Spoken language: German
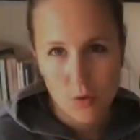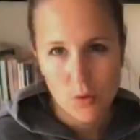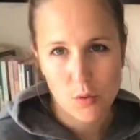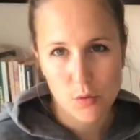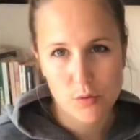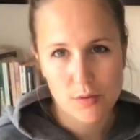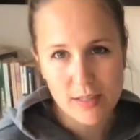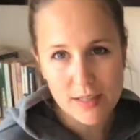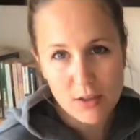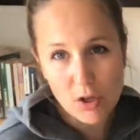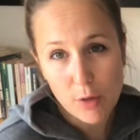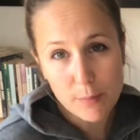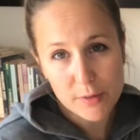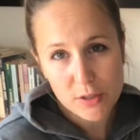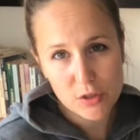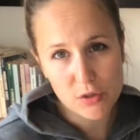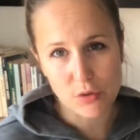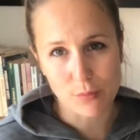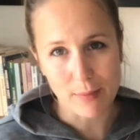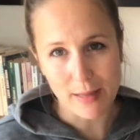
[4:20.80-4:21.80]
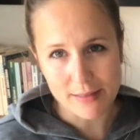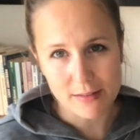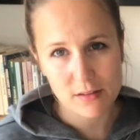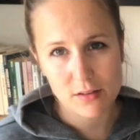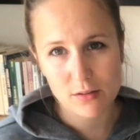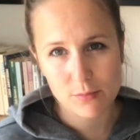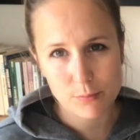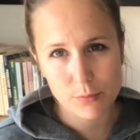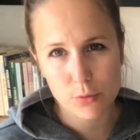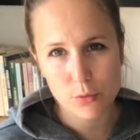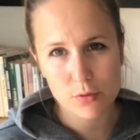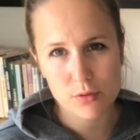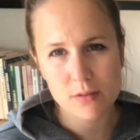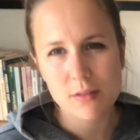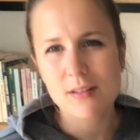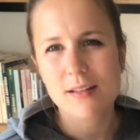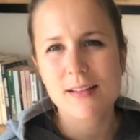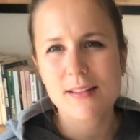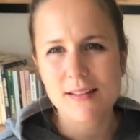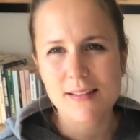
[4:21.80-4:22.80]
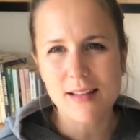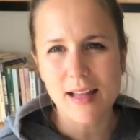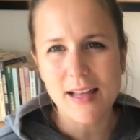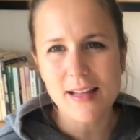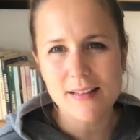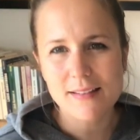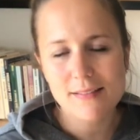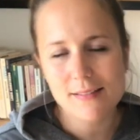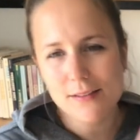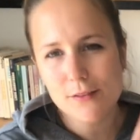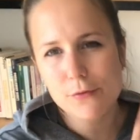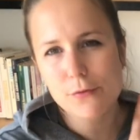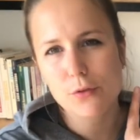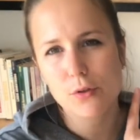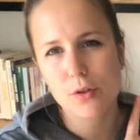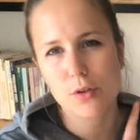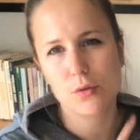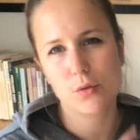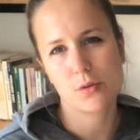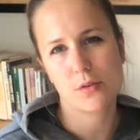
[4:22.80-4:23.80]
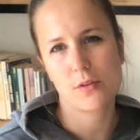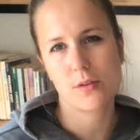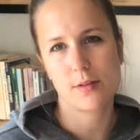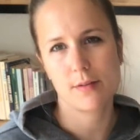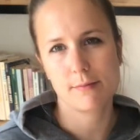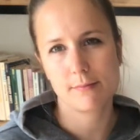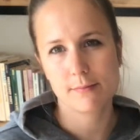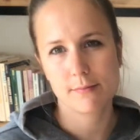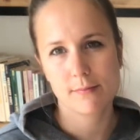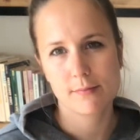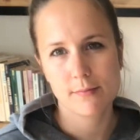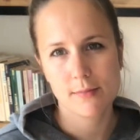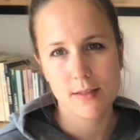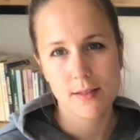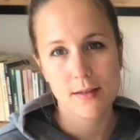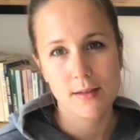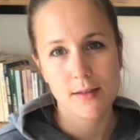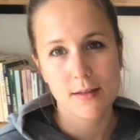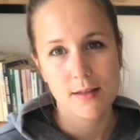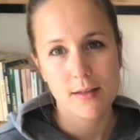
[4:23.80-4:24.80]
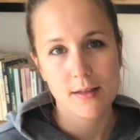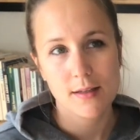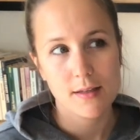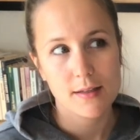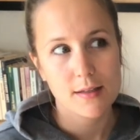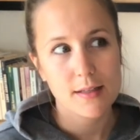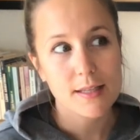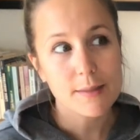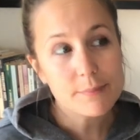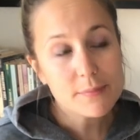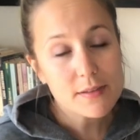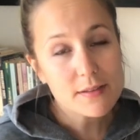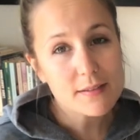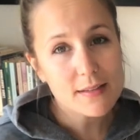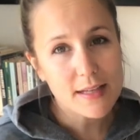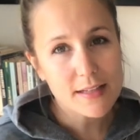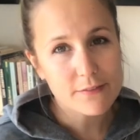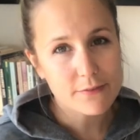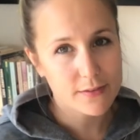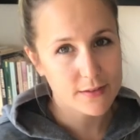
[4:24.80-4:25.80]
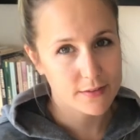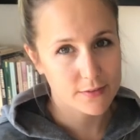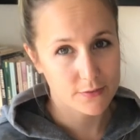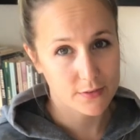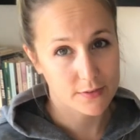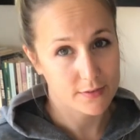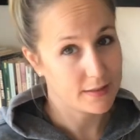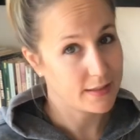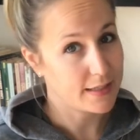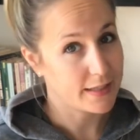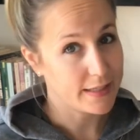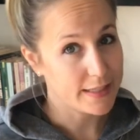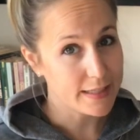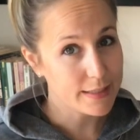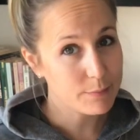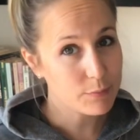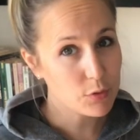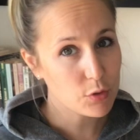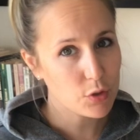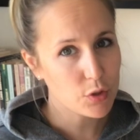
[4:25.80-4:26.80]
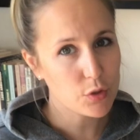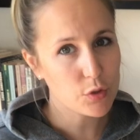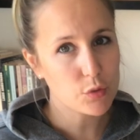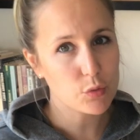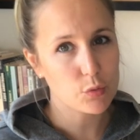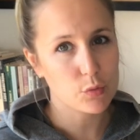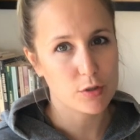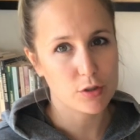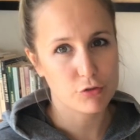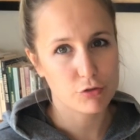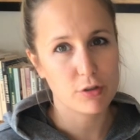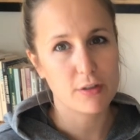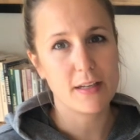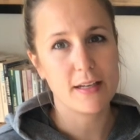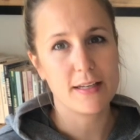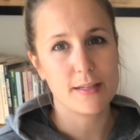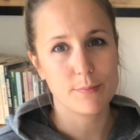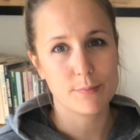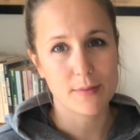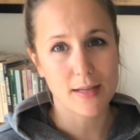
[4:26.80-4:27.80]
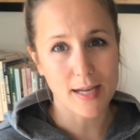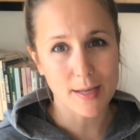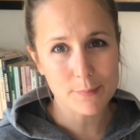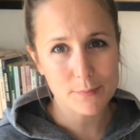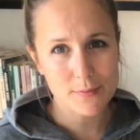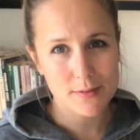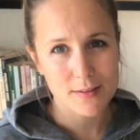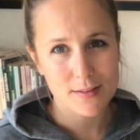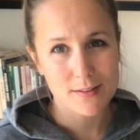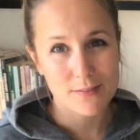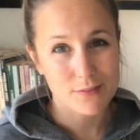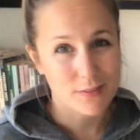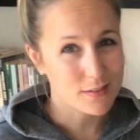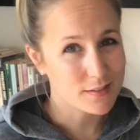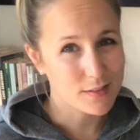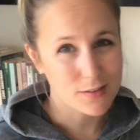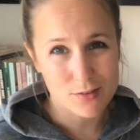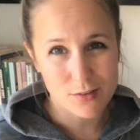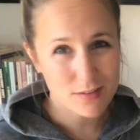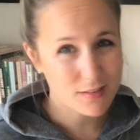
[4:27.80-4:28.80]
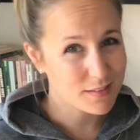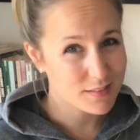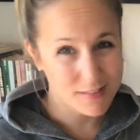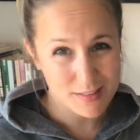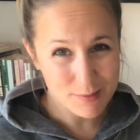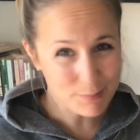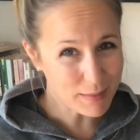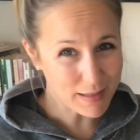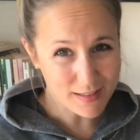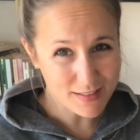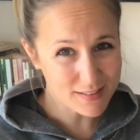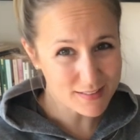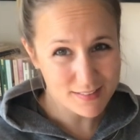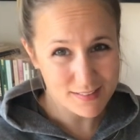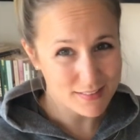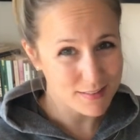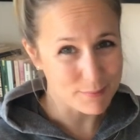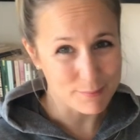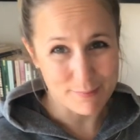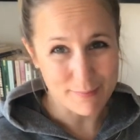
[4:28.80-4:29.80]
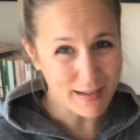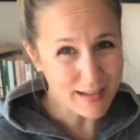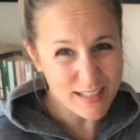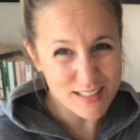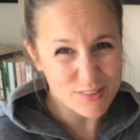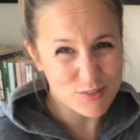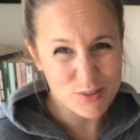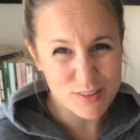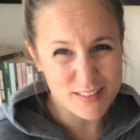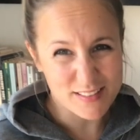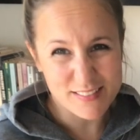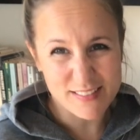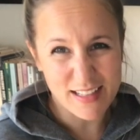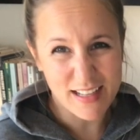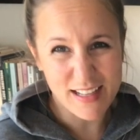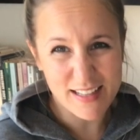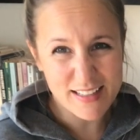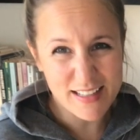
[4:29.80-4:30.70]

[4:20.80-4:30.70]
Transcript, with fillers: Und da komme ich zum anderen Punkt, Zeit sinnvoll nutzen. Gibt es etwas, was ihr erleben könnt oder schon erlebt habt, was ihr sonst niemals gemacht oder getan